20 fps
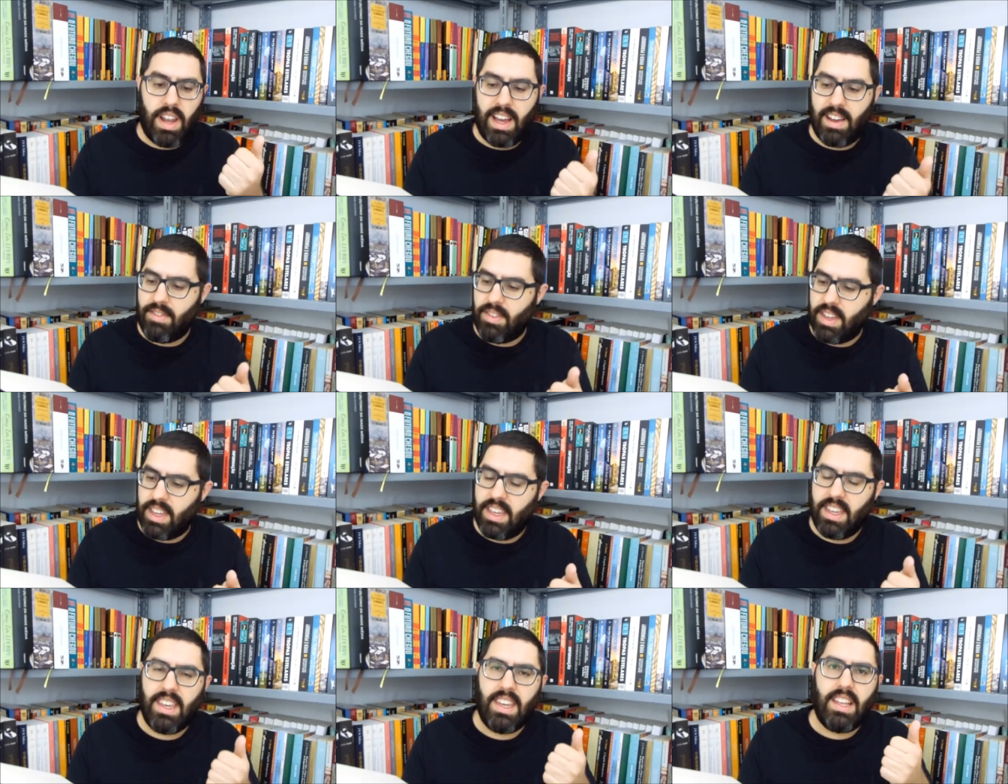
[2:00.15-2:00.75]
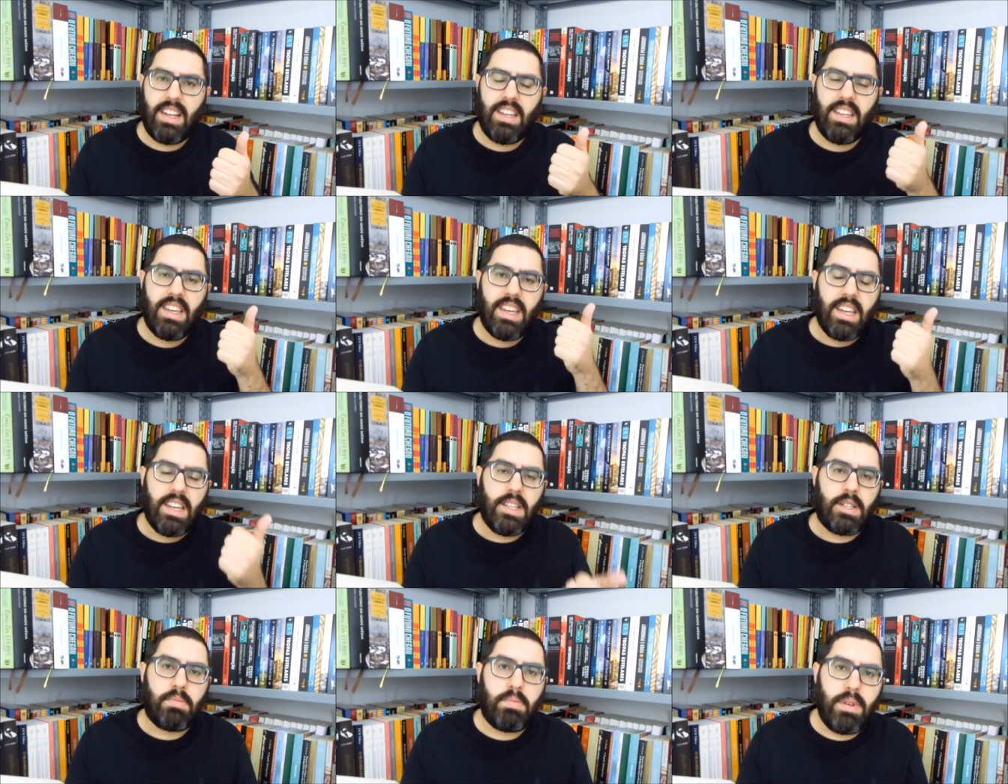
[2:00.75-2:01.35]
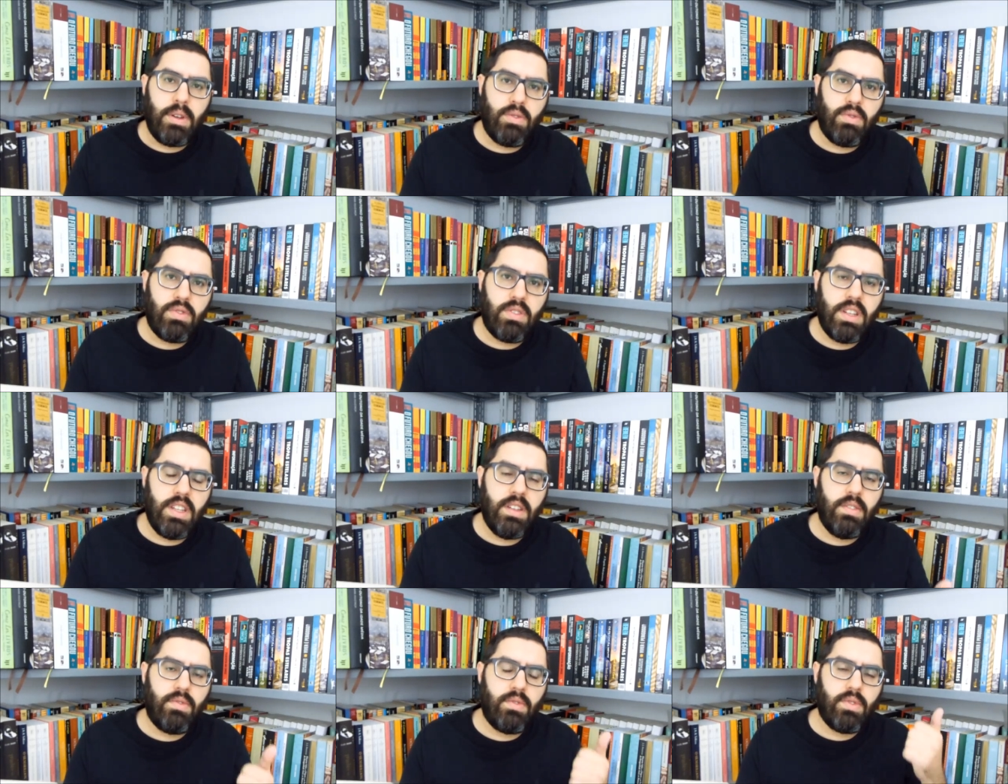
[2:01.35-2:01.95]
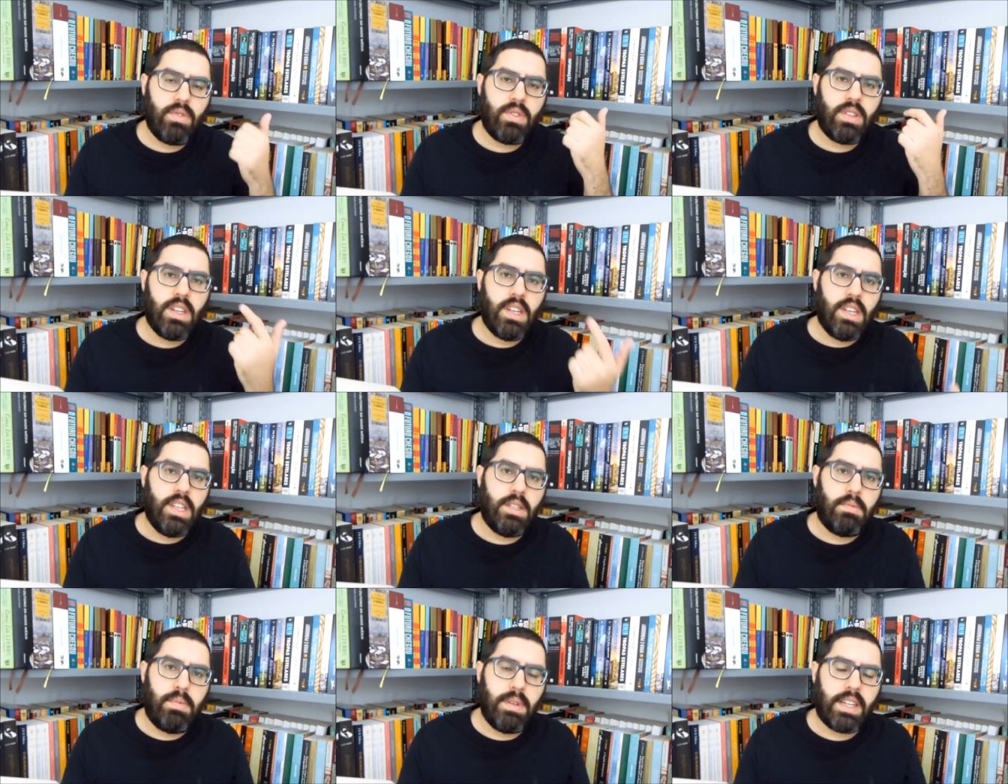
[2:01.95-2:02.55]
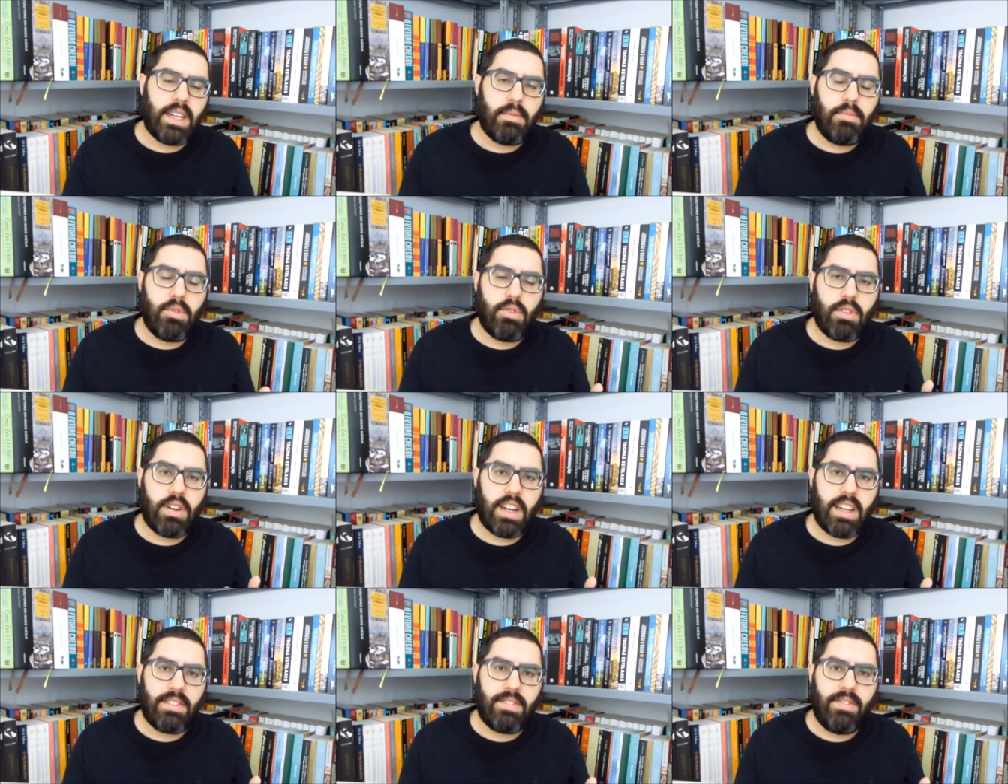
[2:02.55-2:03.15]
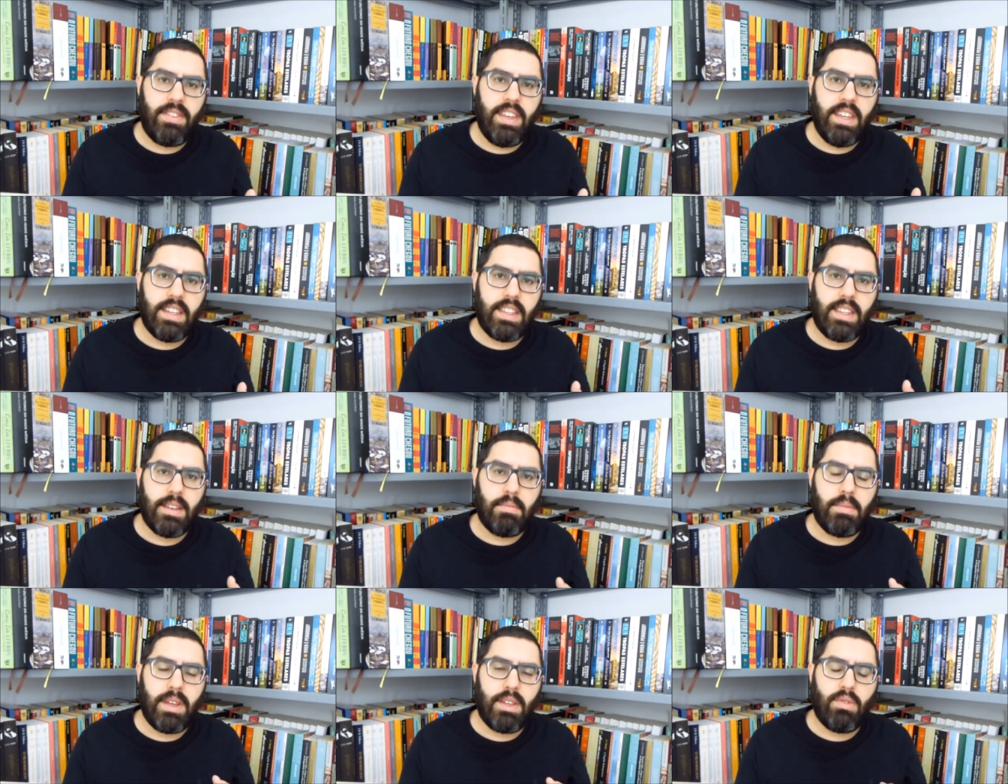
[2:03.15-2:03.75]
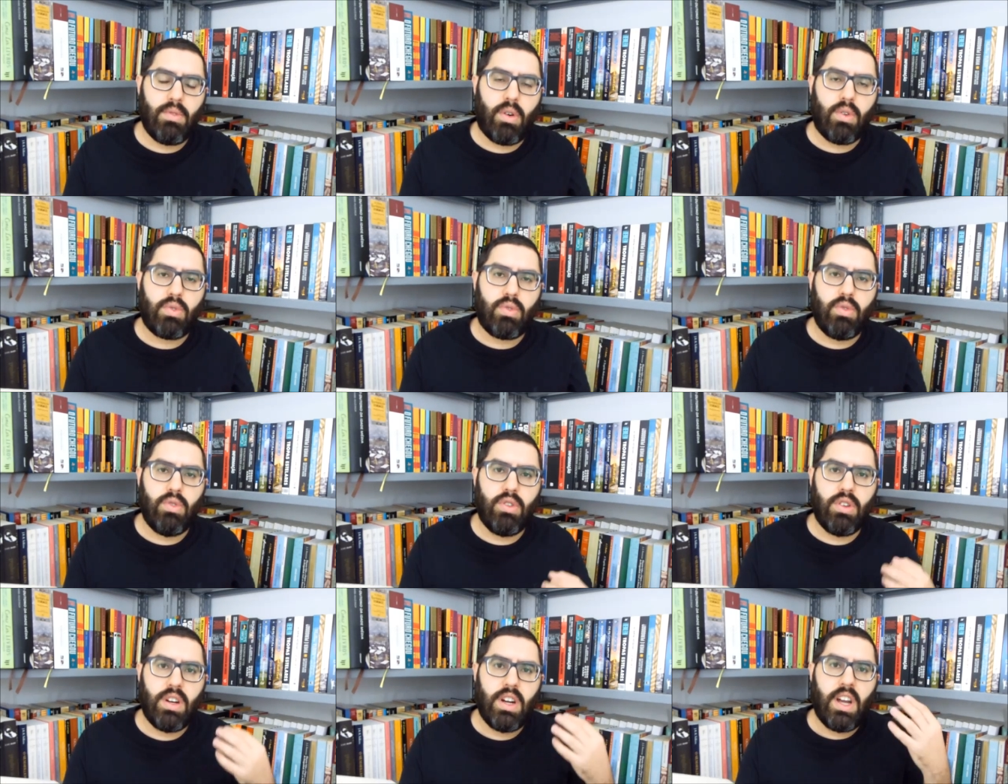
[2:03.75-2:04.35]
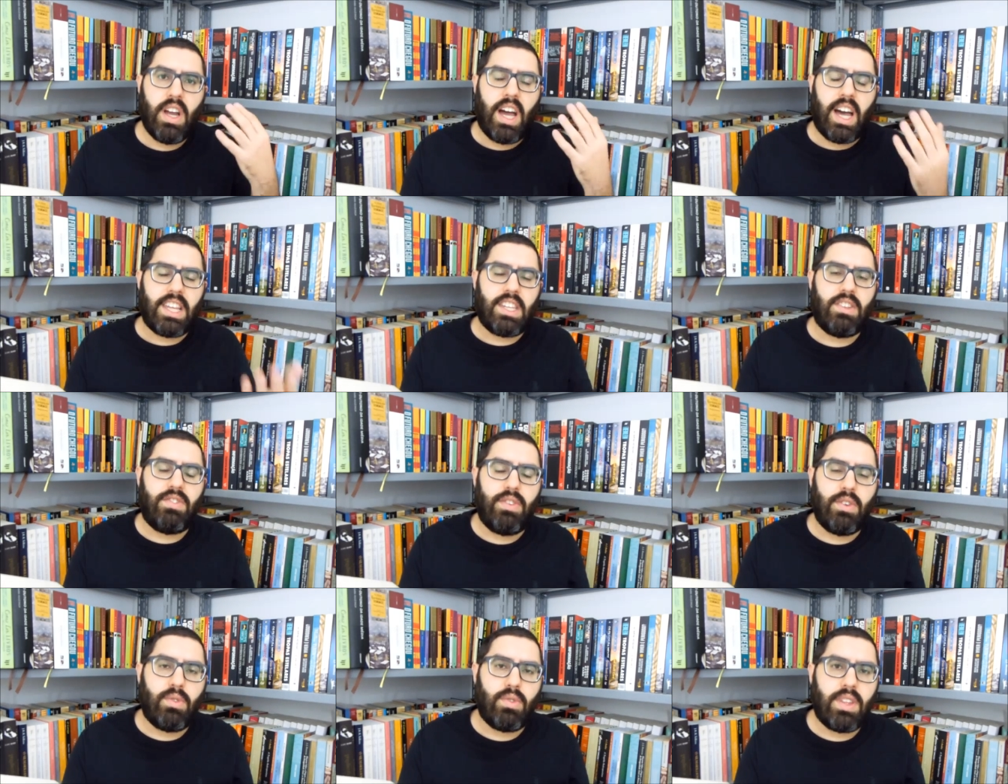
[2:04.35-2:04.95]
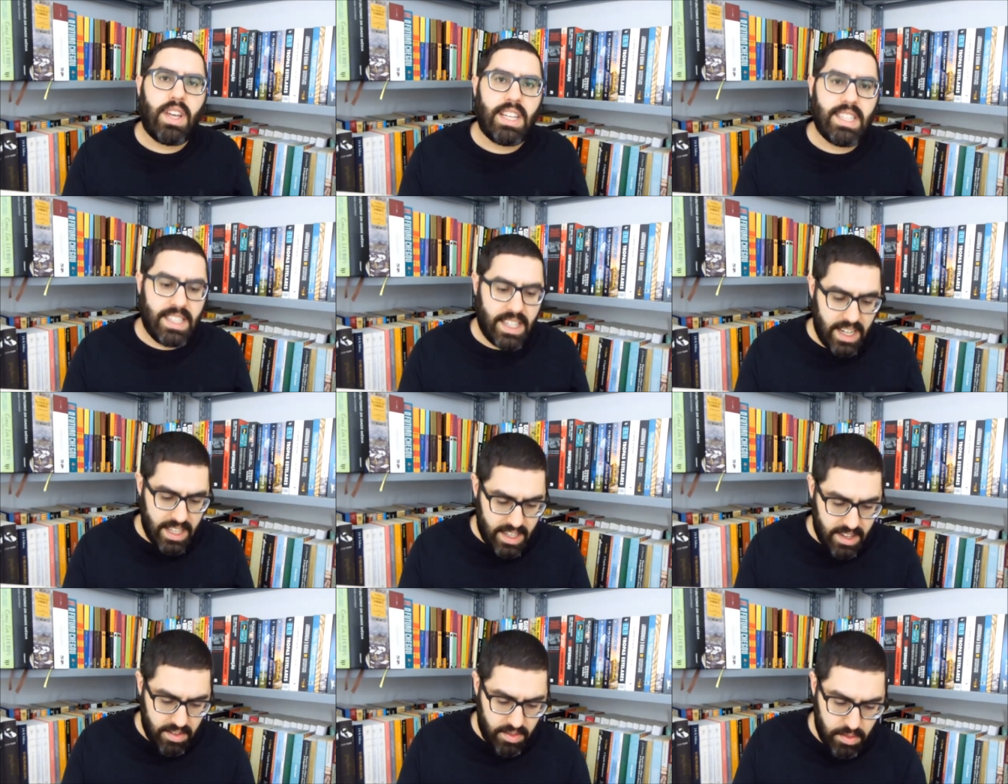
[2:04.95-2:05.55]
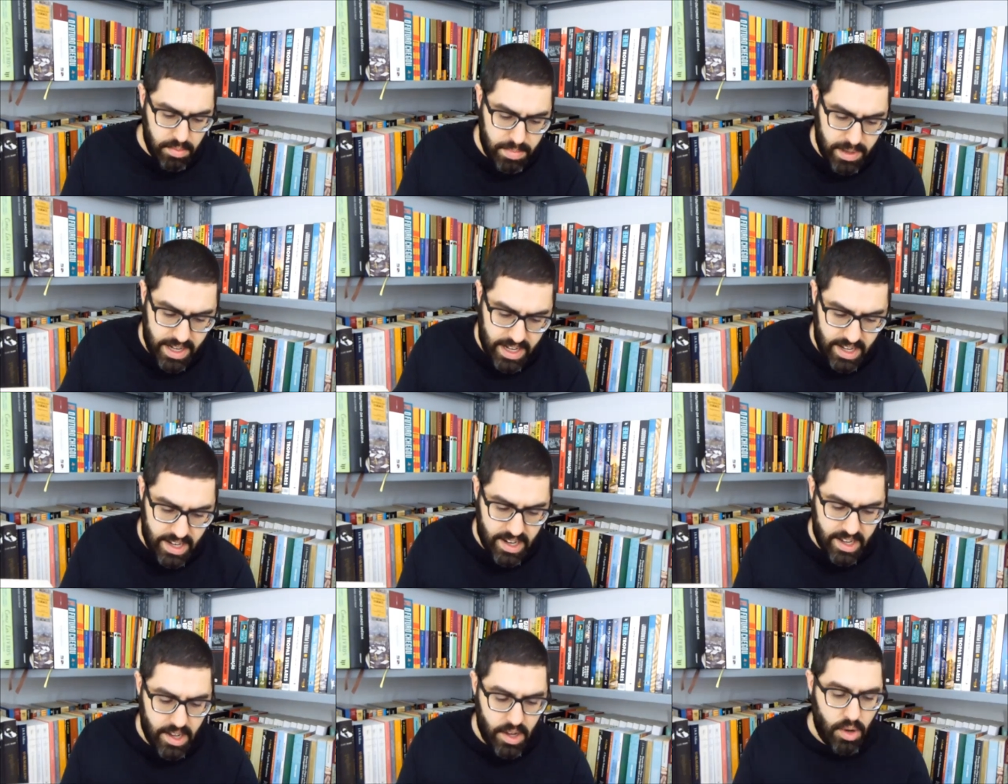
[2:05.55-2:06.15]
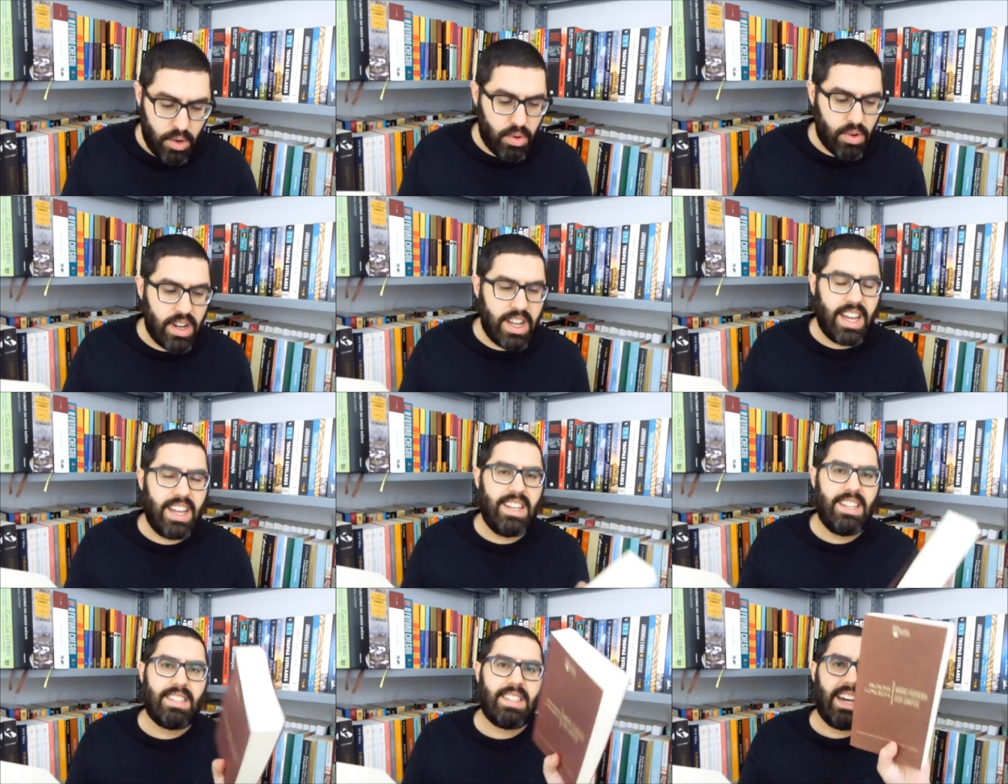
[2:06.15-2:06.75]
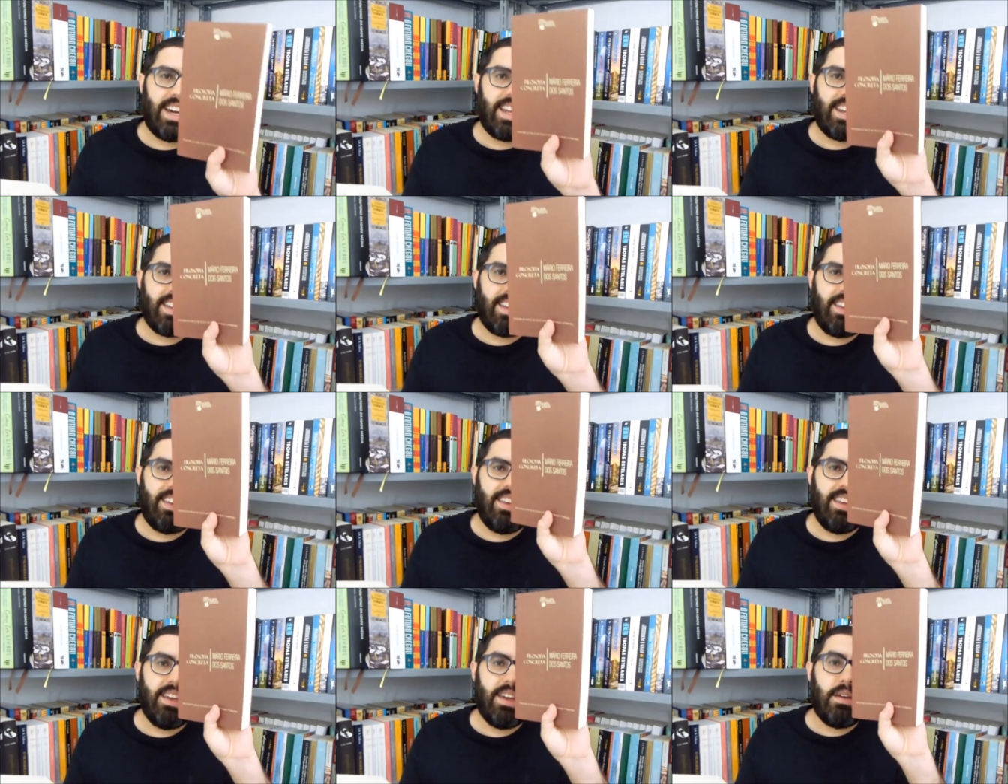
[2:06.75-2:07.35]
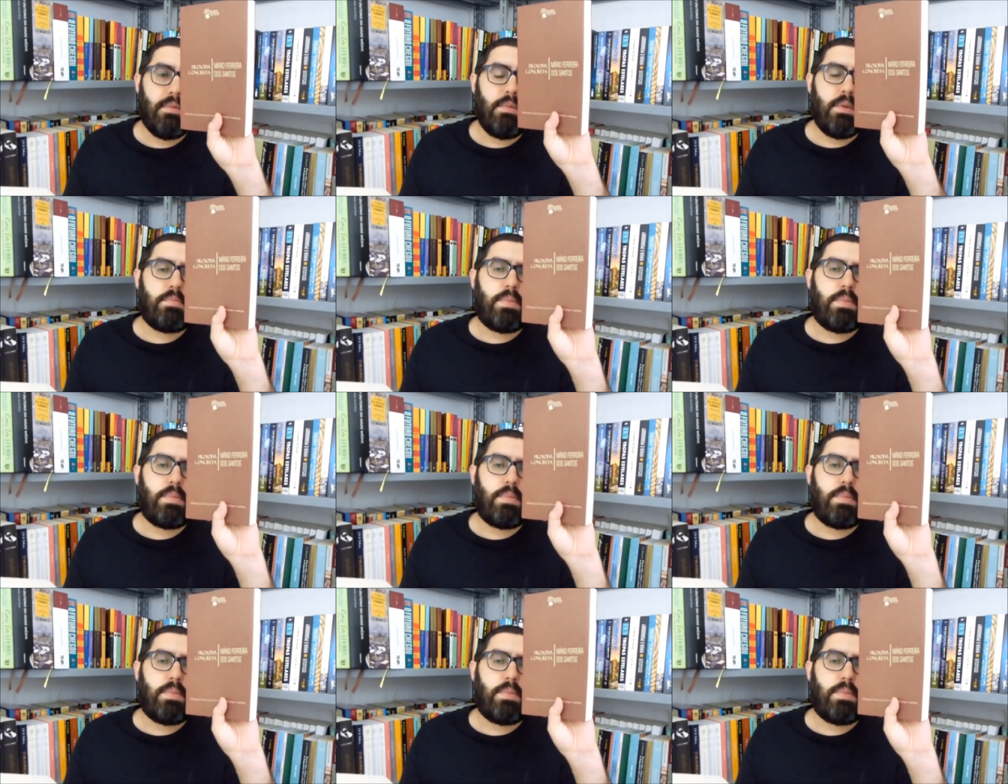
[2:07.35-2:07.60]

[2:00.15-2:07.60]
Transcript: Olavo aqui, ele explica os livros, explica a biografia também do autor, as dificuldades que ele teve para organizar aqui.